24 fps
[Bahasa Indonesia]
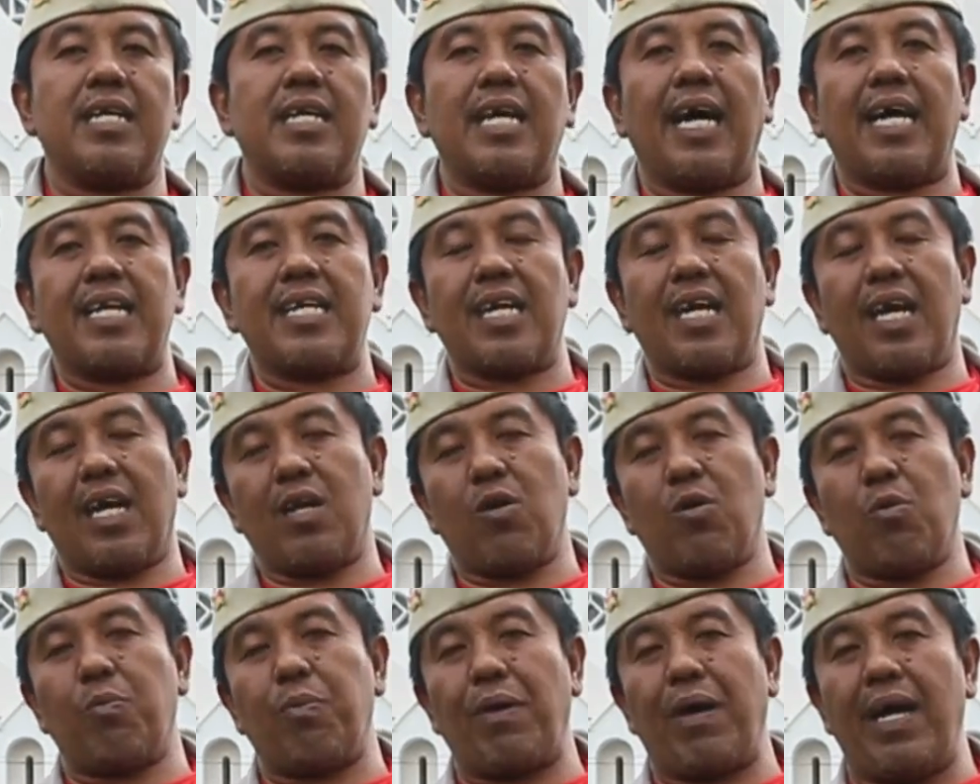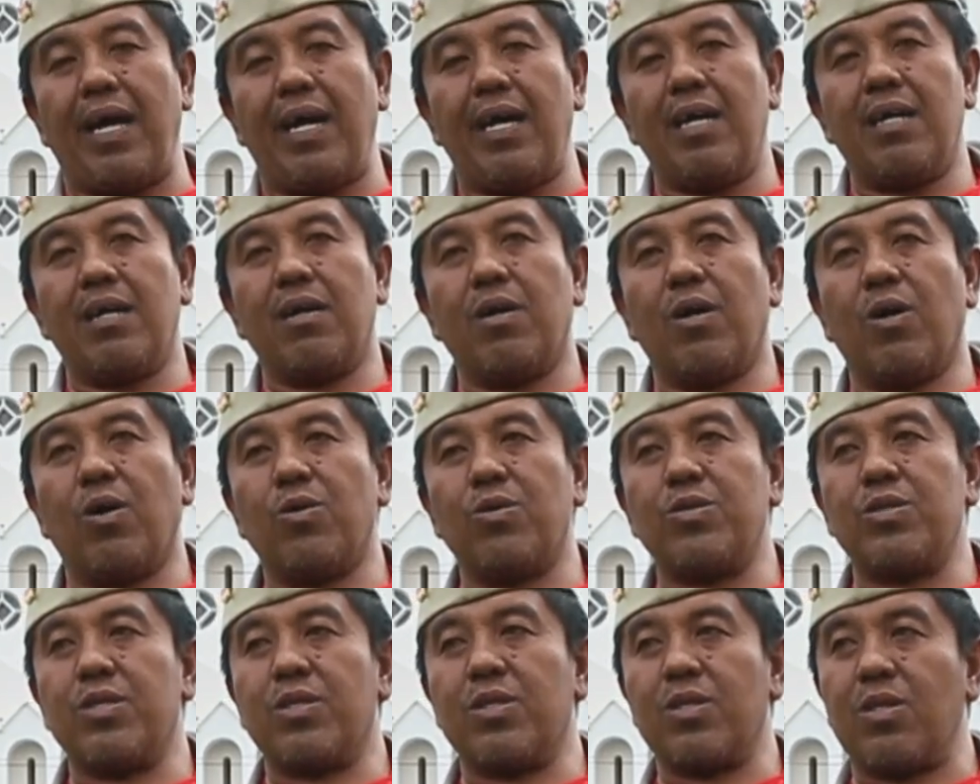dari Eropa
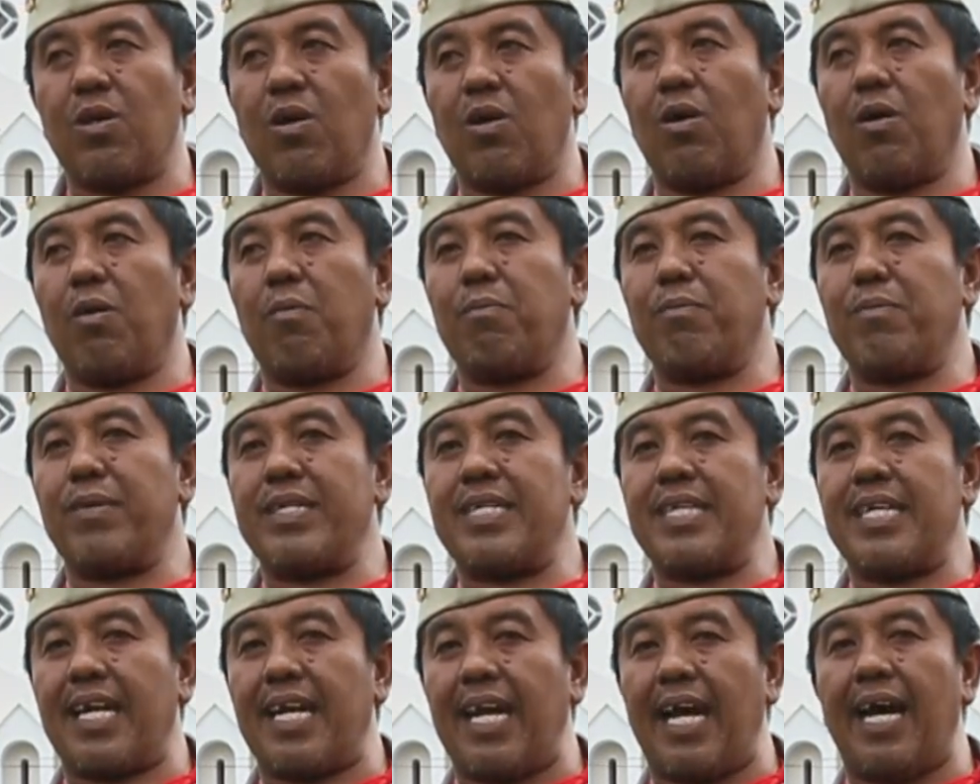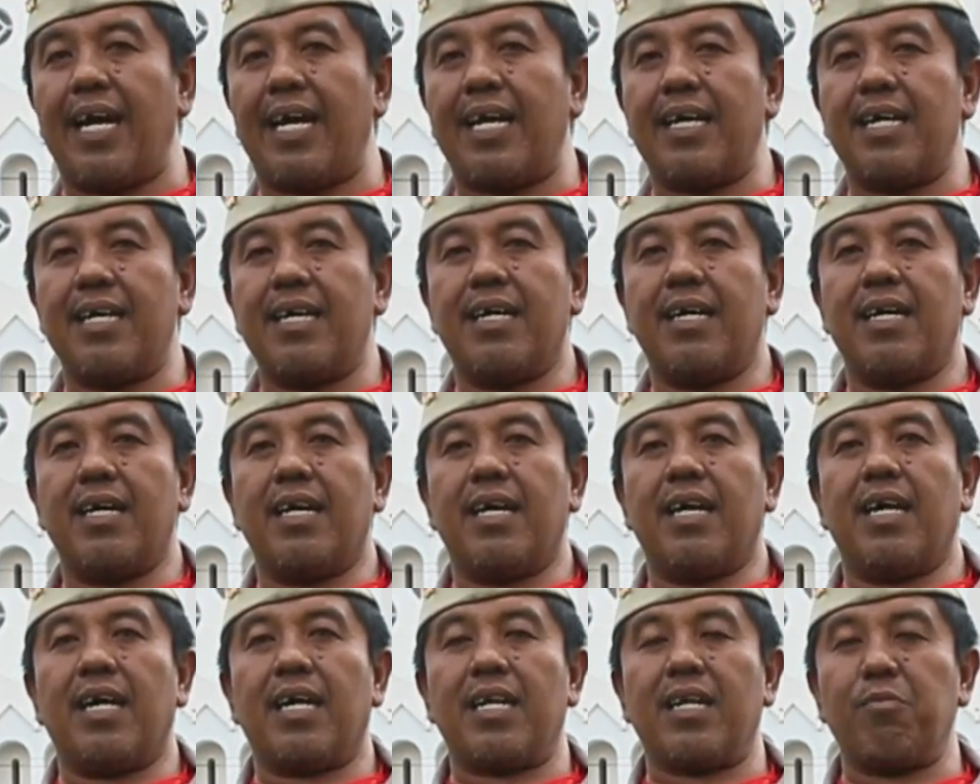untuk menyerang
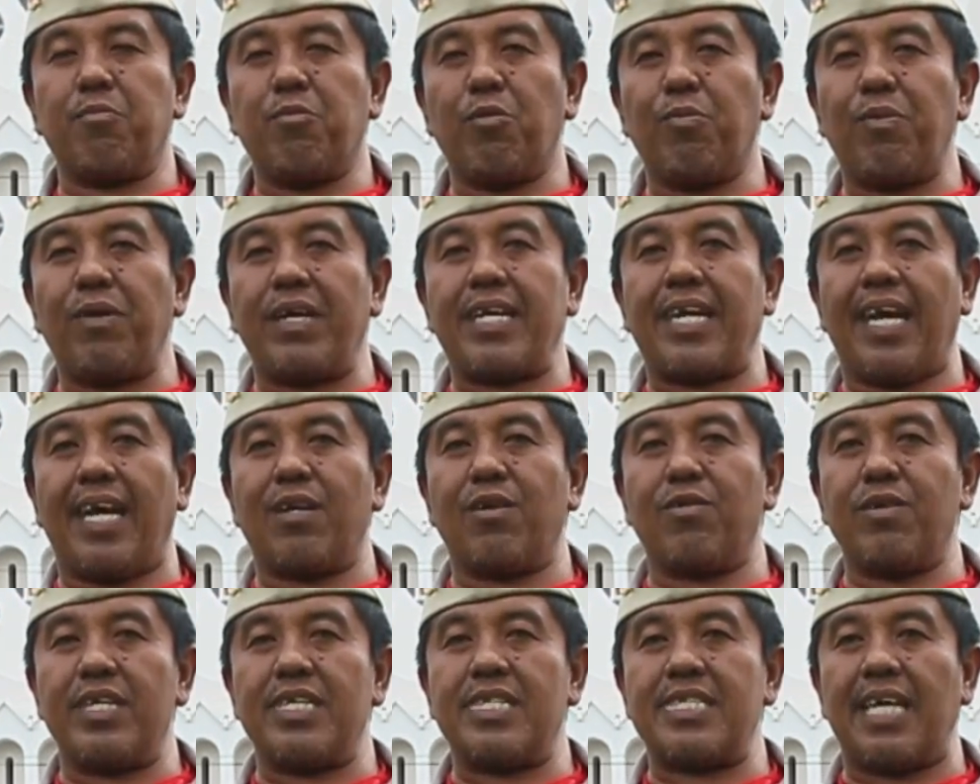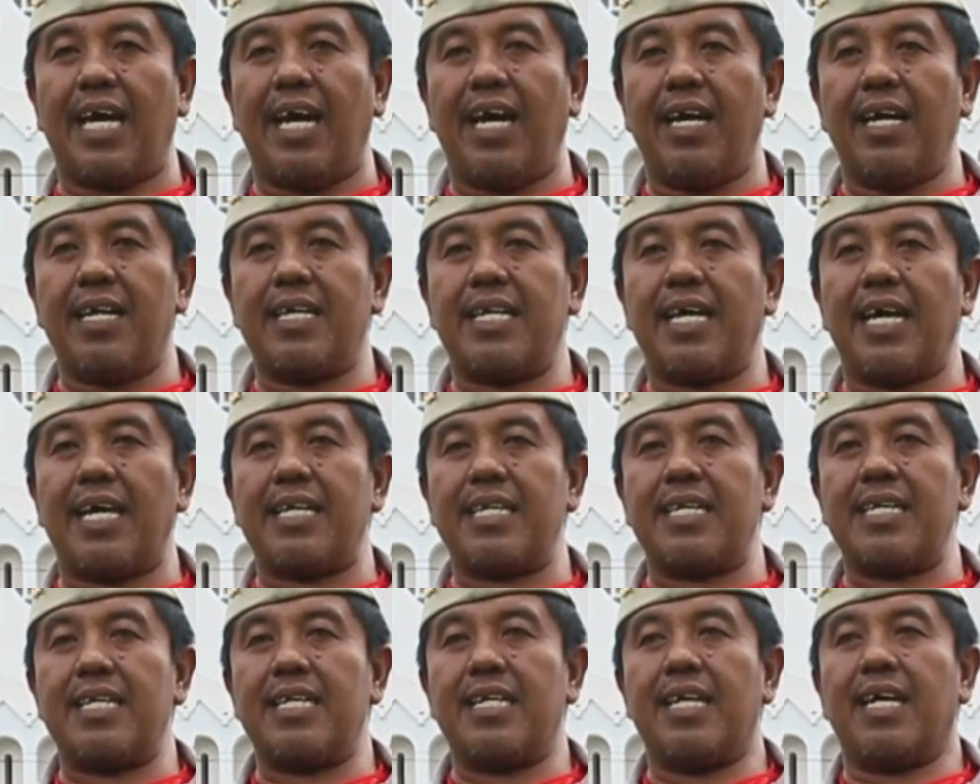Republik Indonesia
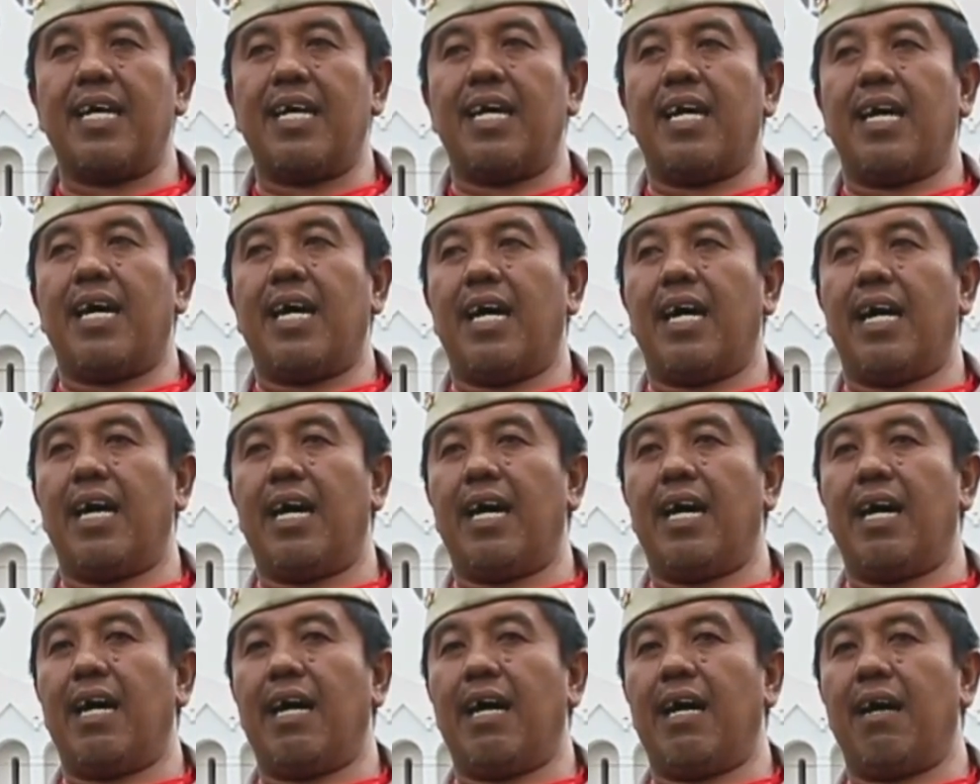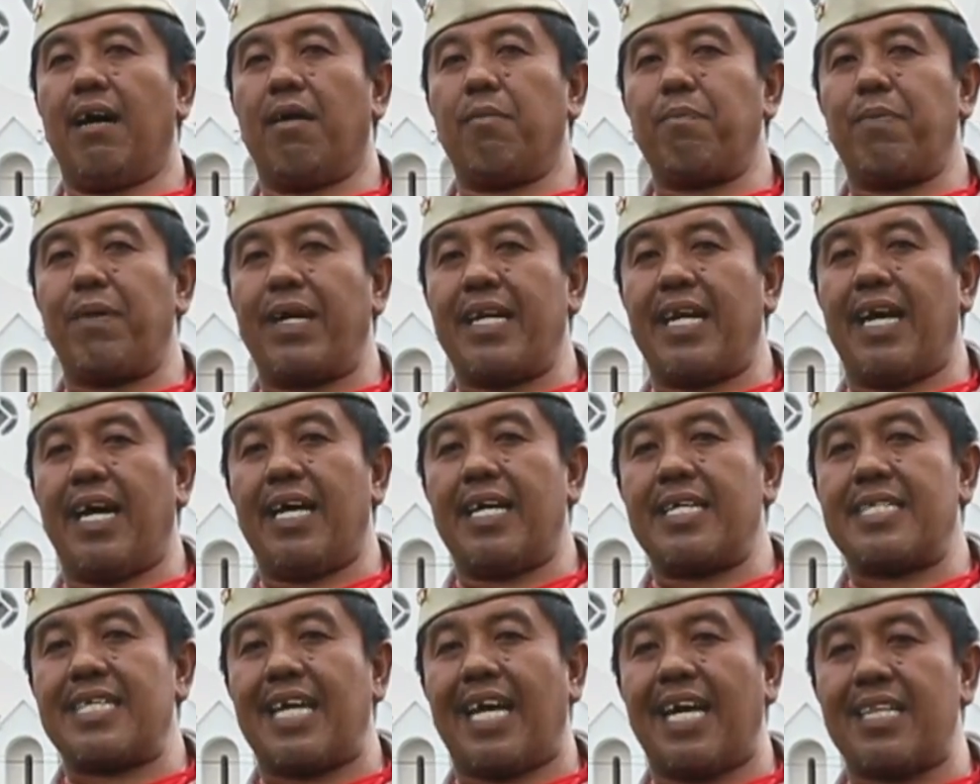dan uh,
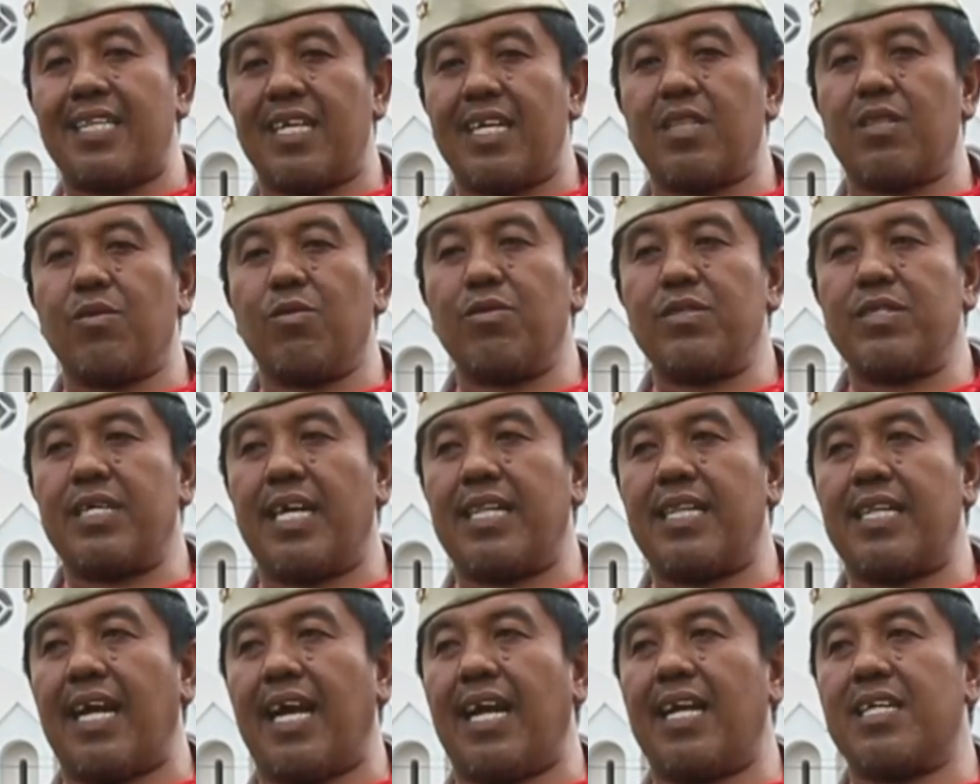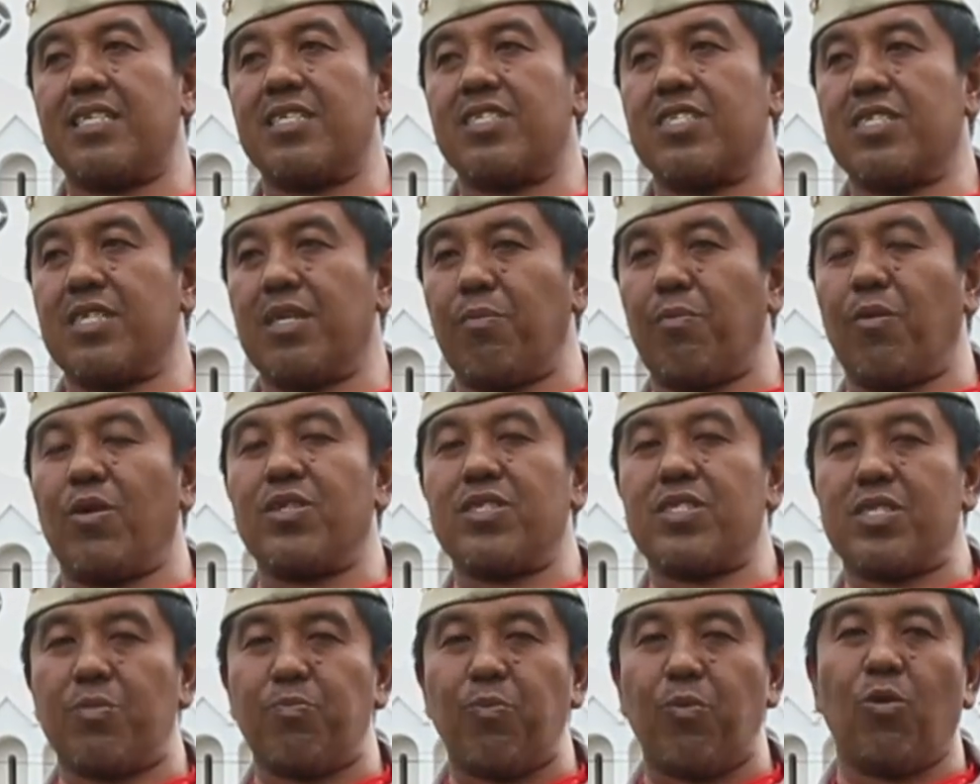pada saat itu Jenderal
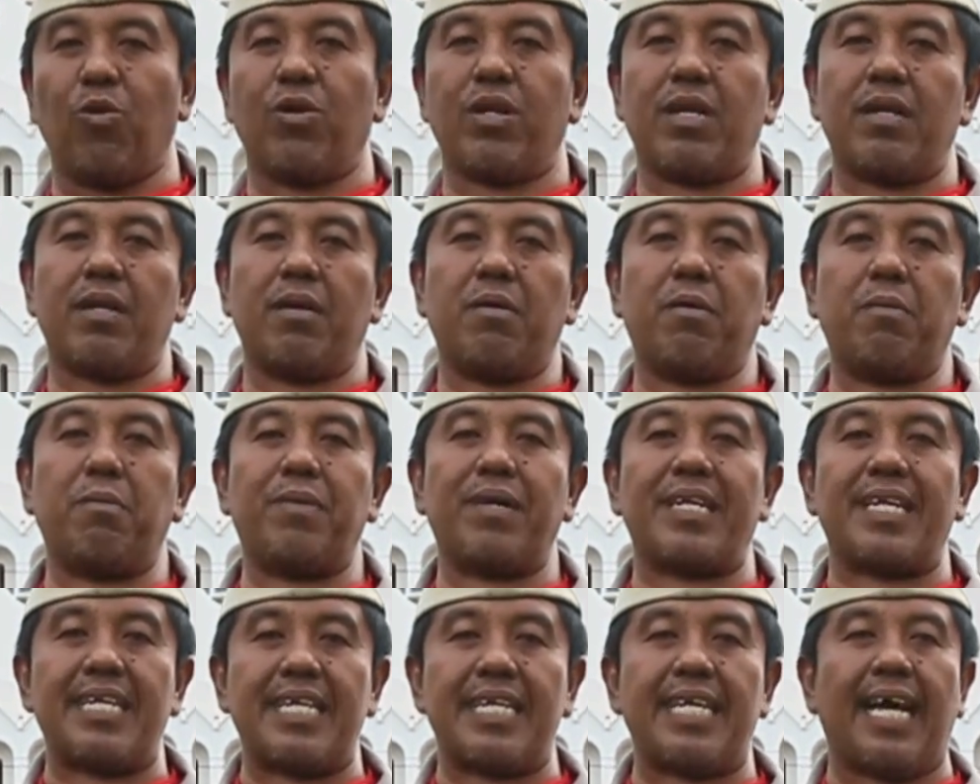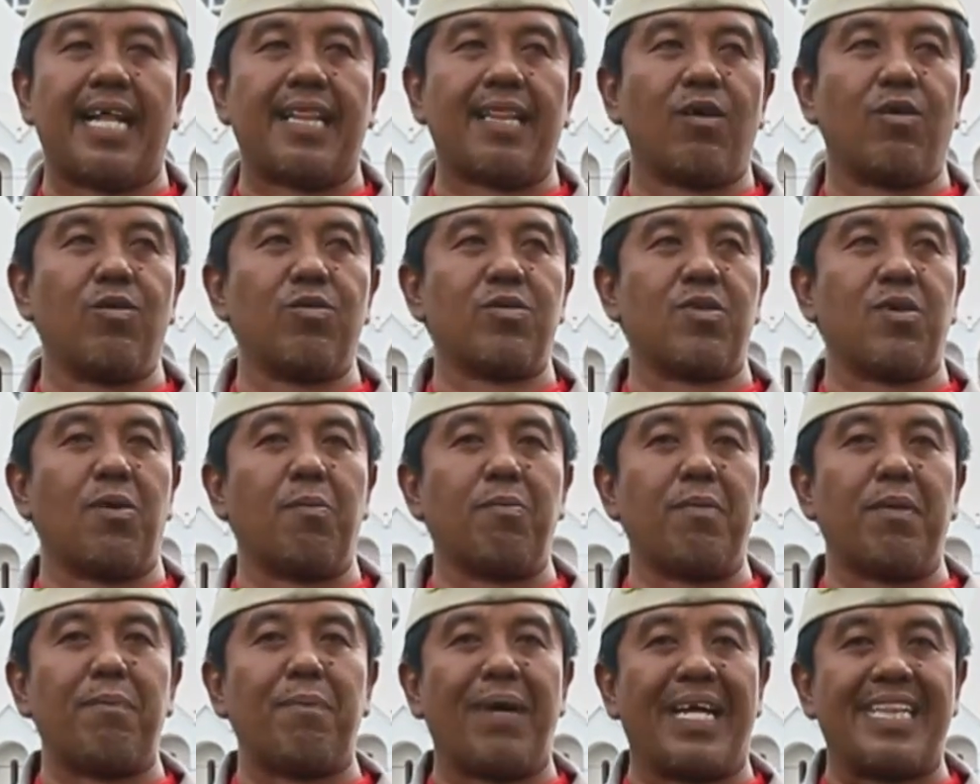Simon Sepur berniat untuk
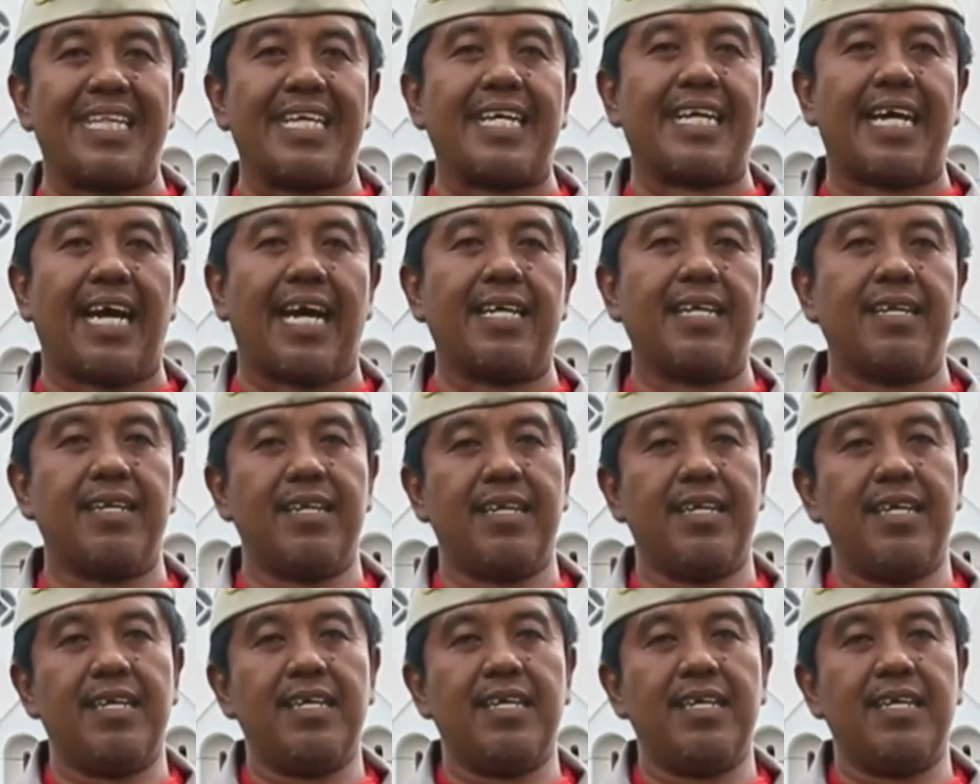mematikan